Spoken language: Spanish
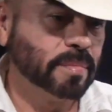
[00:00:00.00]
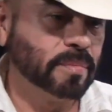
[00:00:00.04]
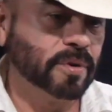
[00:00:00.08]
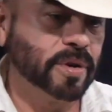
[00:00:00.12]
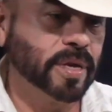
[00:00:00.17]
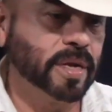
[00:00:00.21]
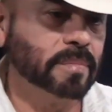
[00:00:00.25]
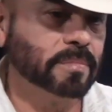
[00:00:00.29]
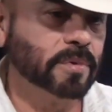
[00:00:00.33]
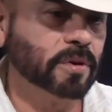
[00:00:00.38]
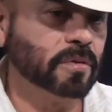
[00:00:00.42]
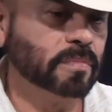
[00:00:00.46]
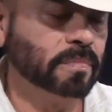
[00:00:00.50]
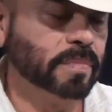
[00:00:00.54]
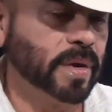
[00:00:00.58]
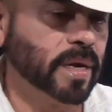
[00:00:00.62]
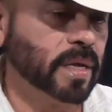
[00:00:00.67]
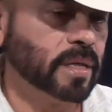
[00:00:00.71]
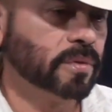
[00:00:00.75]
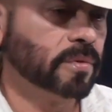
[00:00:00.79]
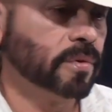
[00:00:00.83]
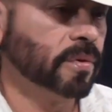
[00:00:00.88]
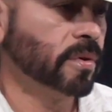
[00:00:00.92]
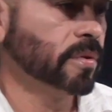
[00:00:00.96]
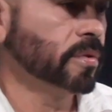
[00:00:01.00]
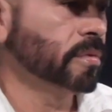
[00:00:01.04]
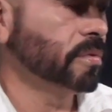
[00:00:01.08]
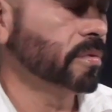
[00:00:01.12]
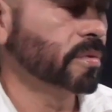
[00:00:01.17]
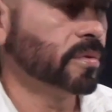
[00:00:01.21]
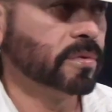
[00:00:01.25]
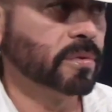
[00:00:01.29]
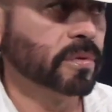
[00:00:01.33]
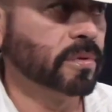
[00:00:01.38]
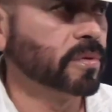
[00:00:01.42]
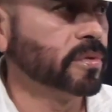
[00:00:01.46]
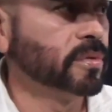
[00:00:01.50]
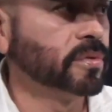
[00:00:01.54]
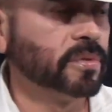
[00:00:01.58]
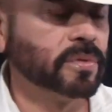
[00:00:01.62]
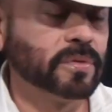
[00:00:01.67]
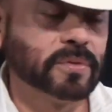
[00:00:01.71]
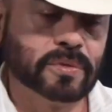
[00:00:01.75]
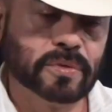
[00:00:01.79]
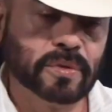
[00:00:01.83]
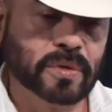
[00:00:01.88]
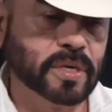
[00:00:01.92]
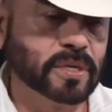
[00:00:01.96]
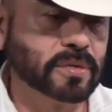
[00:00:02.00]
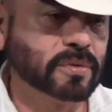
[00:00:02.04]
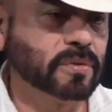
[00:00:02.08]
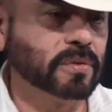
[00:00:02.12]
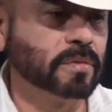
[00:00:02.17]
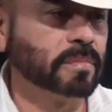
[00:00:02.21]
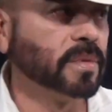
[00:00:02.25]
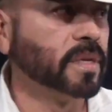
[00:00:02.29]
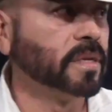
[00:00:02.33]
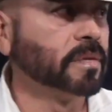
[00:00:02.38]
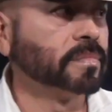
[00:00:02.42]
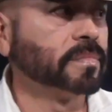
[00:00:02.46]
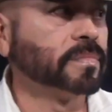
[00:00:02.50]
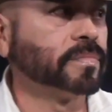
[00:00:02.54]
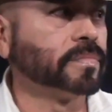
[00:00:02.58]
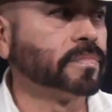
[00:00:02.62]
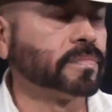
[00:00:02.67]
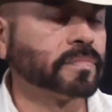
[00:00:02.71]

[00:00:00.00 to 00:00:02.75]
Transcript: Morín, mi compadre Toño, con todos. a quien les mandamos un